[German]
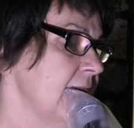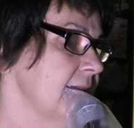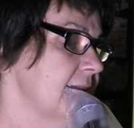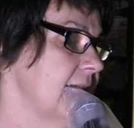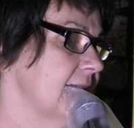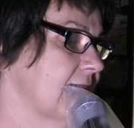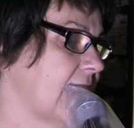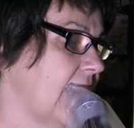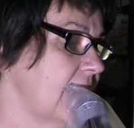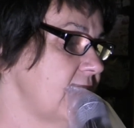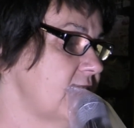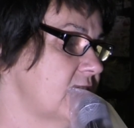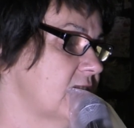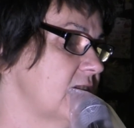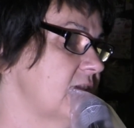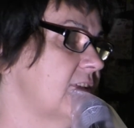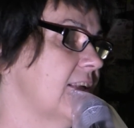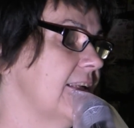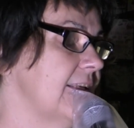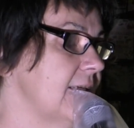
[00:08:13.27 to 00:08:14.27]
den Rest
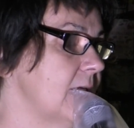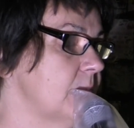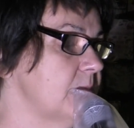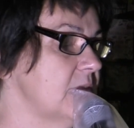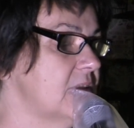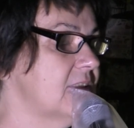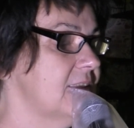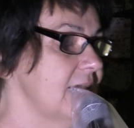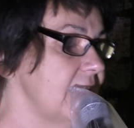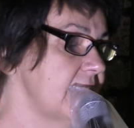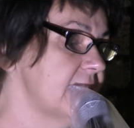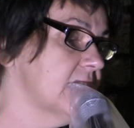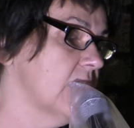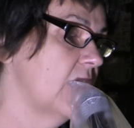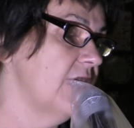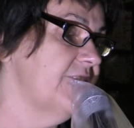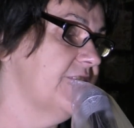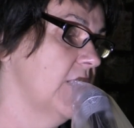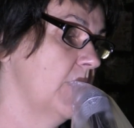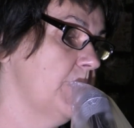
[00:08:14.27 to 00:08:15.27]
des Lebens nicht
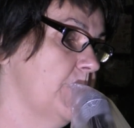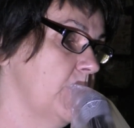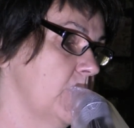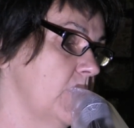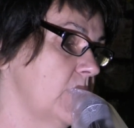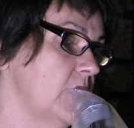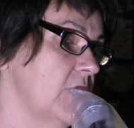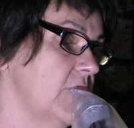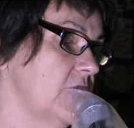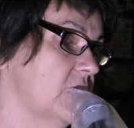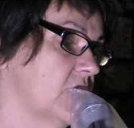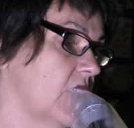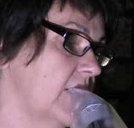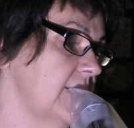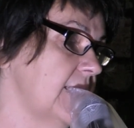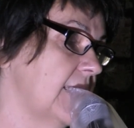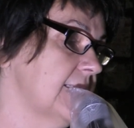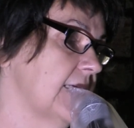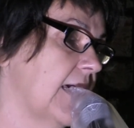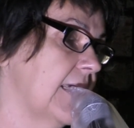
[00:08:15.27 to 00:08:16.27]
auf der Bühne,
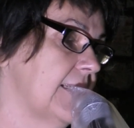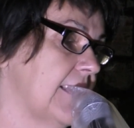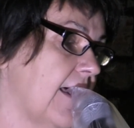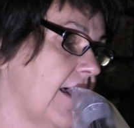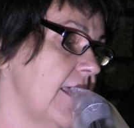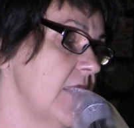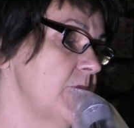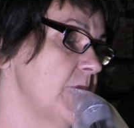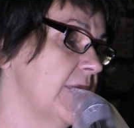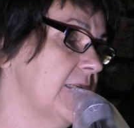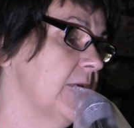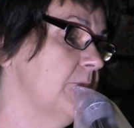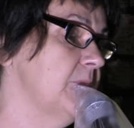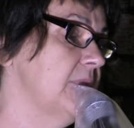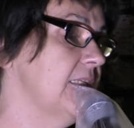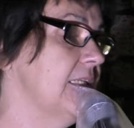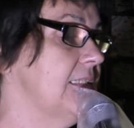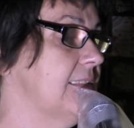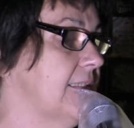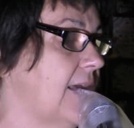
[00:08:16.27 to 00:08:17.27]
sondern allein mit dem
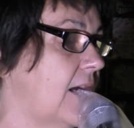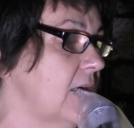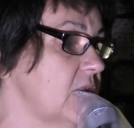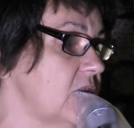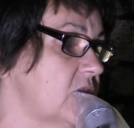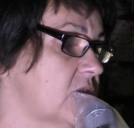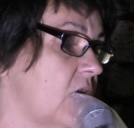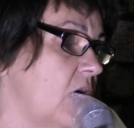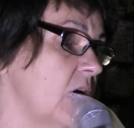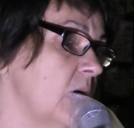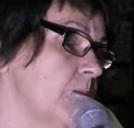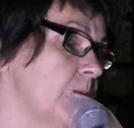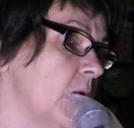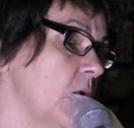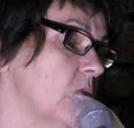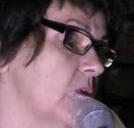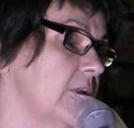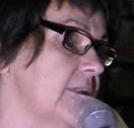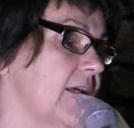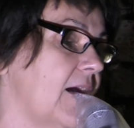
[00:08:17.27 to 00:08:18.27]
Neil Young
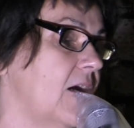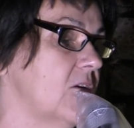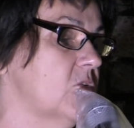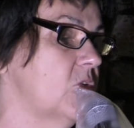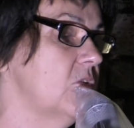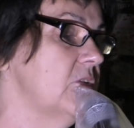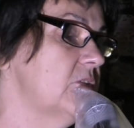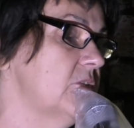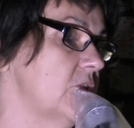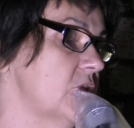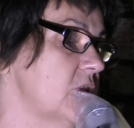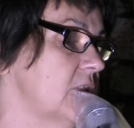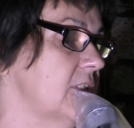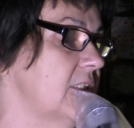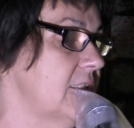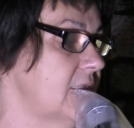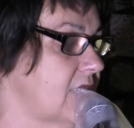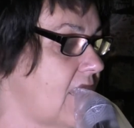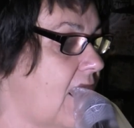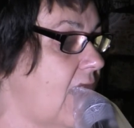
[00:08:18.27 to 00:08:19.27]
Songbook und der akustischen
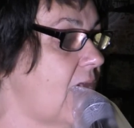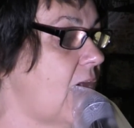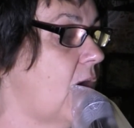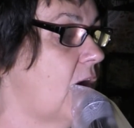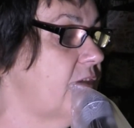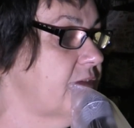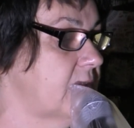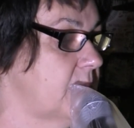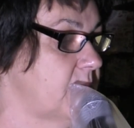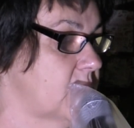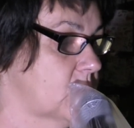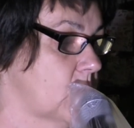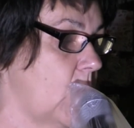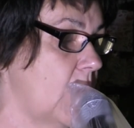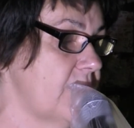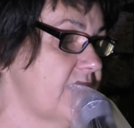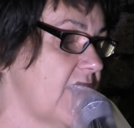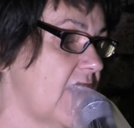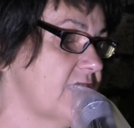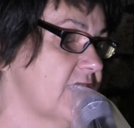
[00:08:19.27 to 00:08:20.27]
Gitarre auf dem
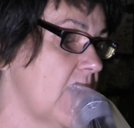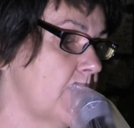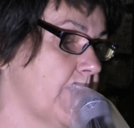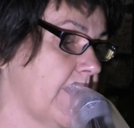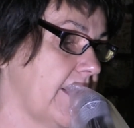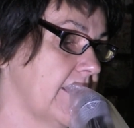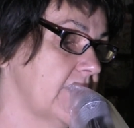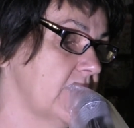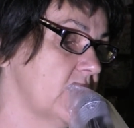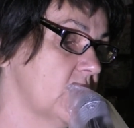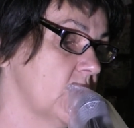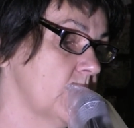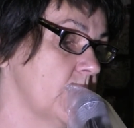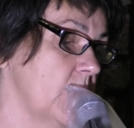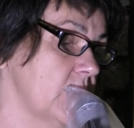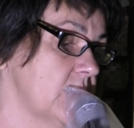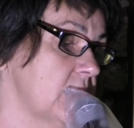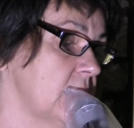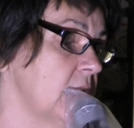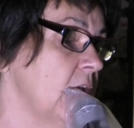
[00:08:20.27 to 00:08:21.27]
Sofa verbringen zu
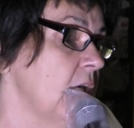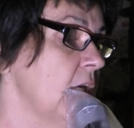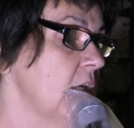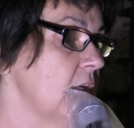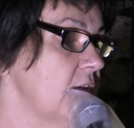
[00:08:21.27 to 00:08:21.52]
müssen,